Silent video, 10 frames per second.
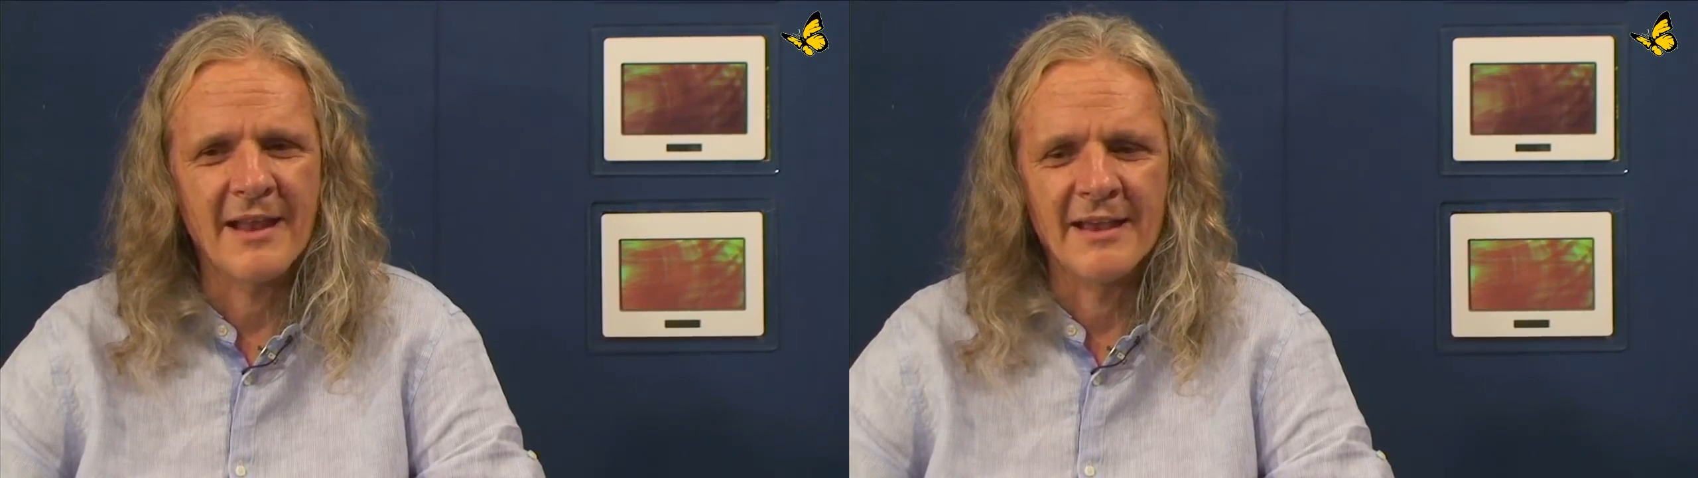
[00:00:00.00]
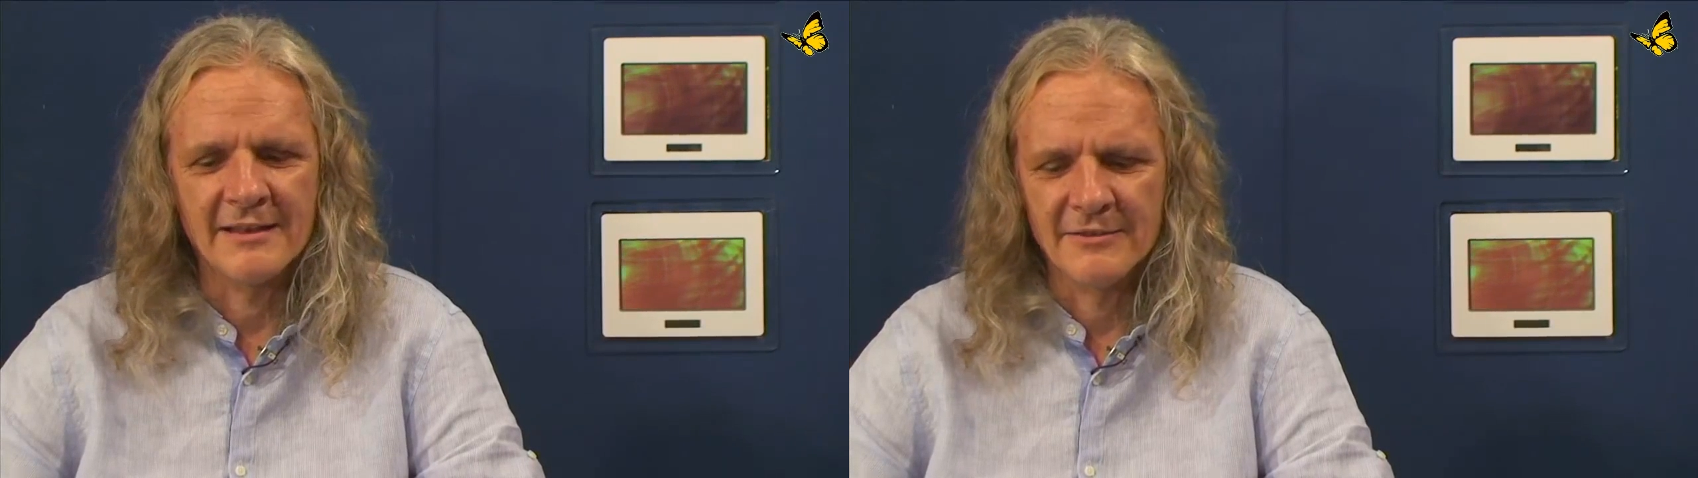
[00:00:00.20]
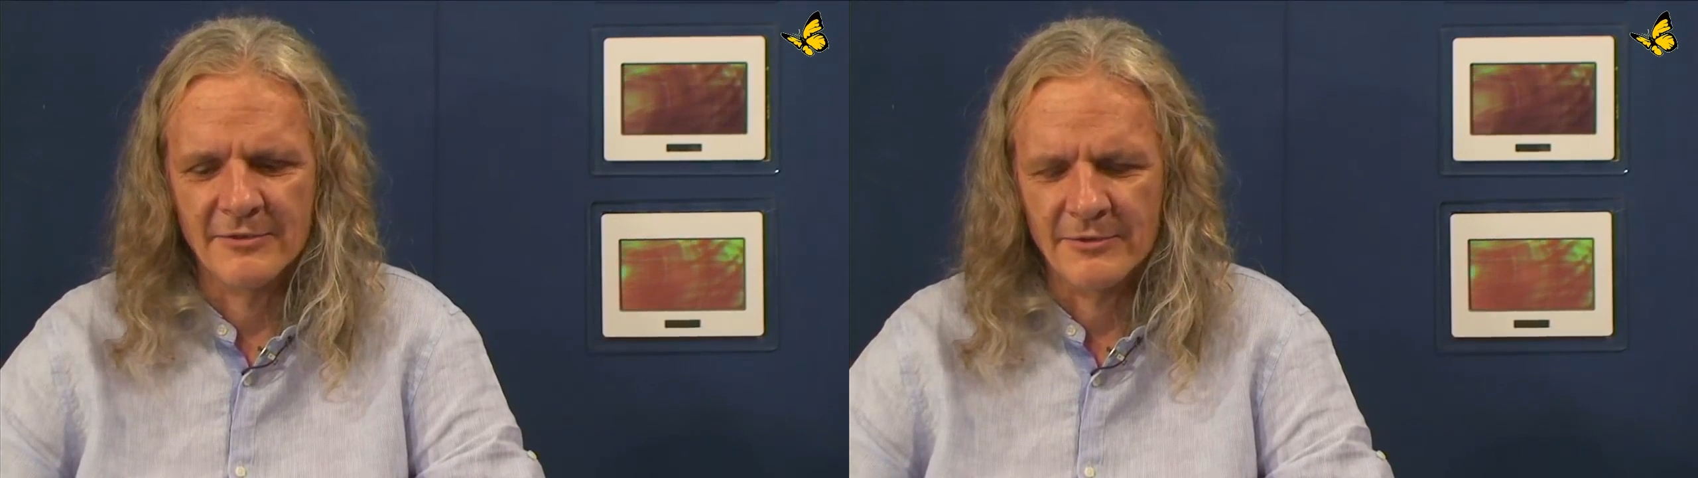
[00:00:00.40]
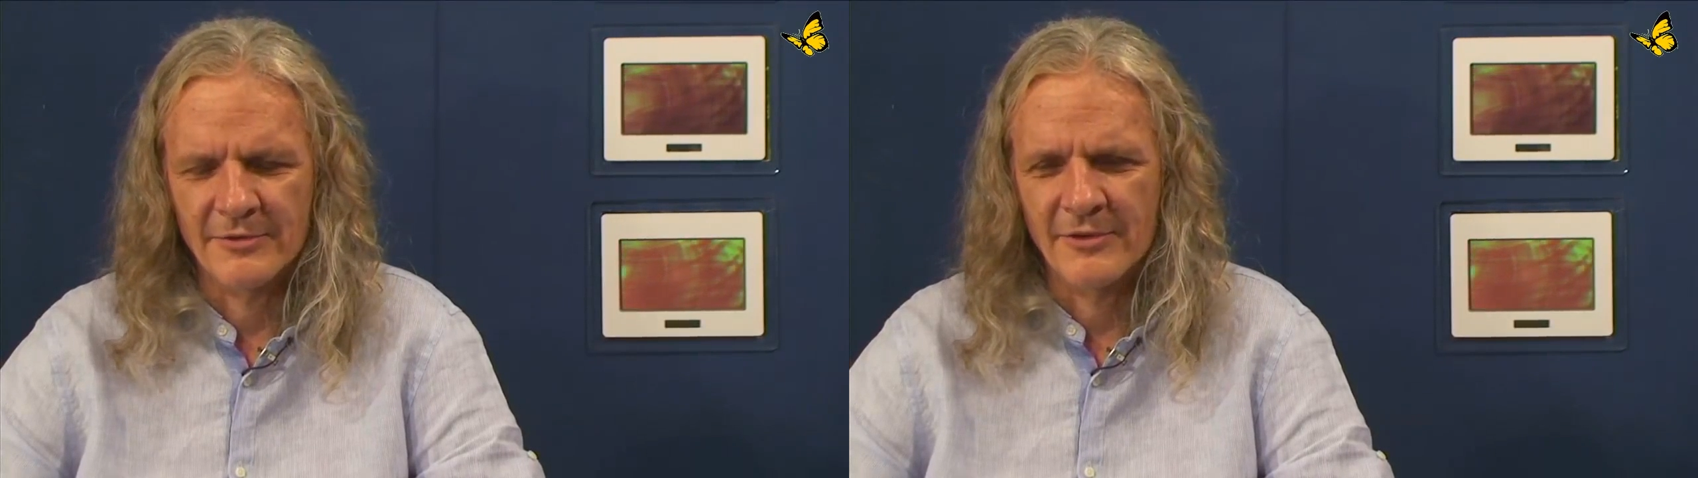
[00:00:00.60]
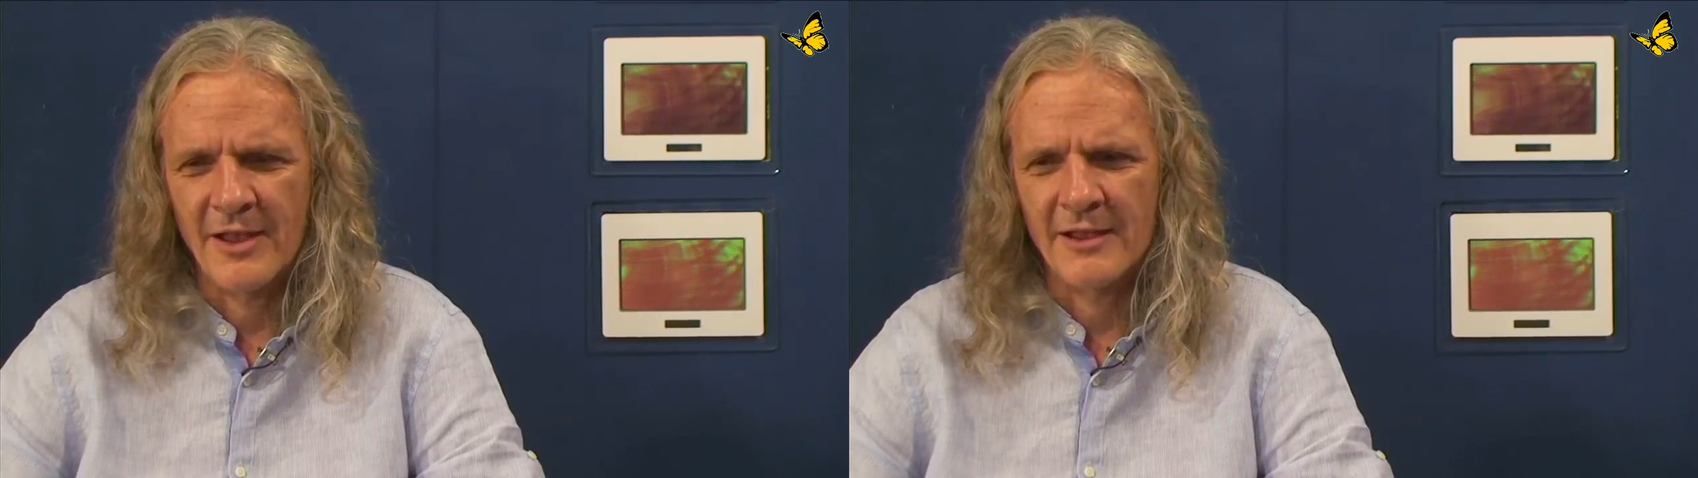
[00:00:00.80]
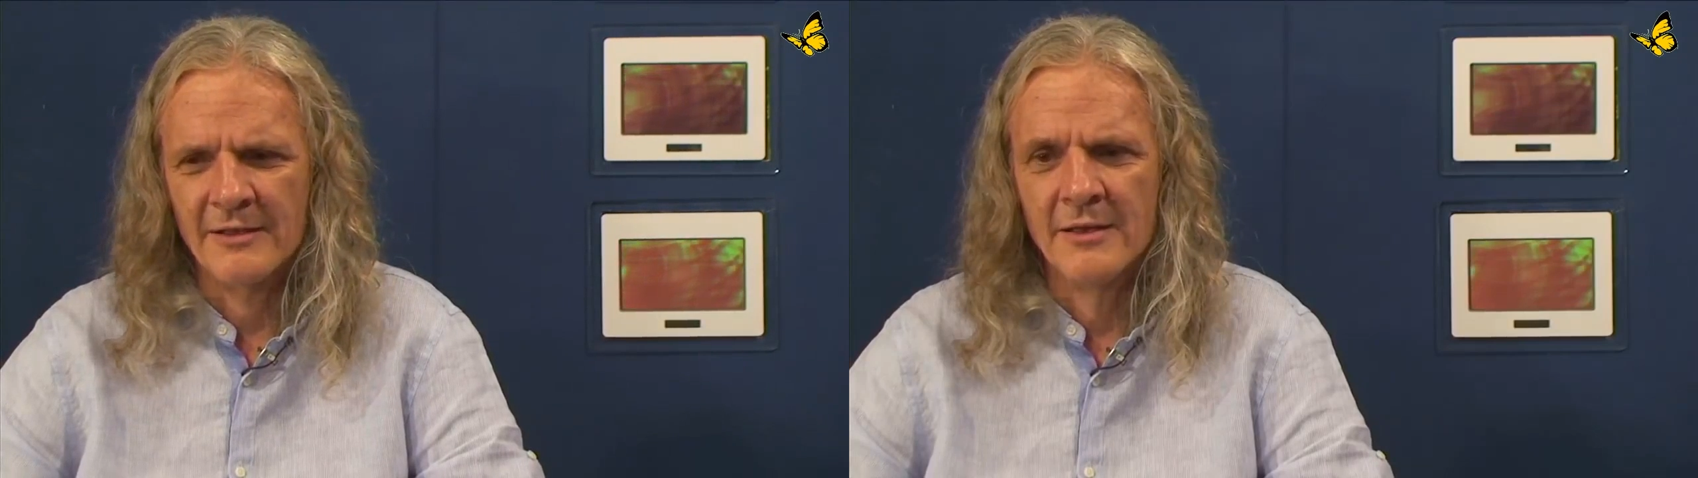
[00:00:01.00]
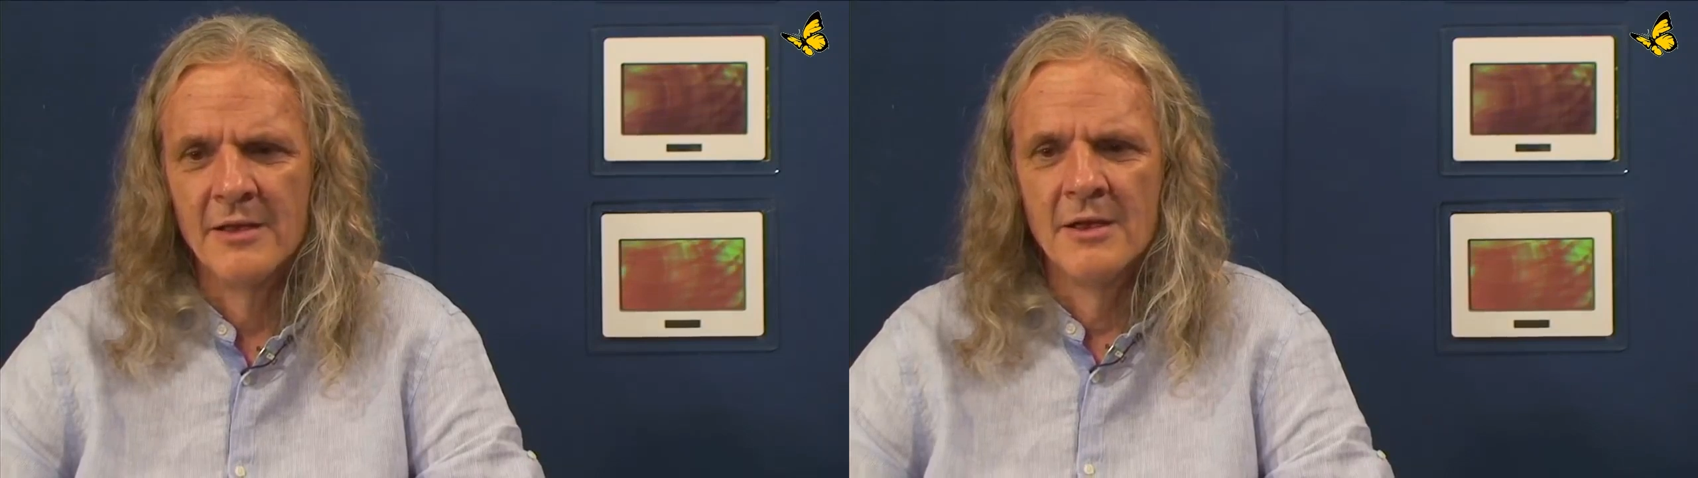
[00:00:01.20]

Seiten sozusagen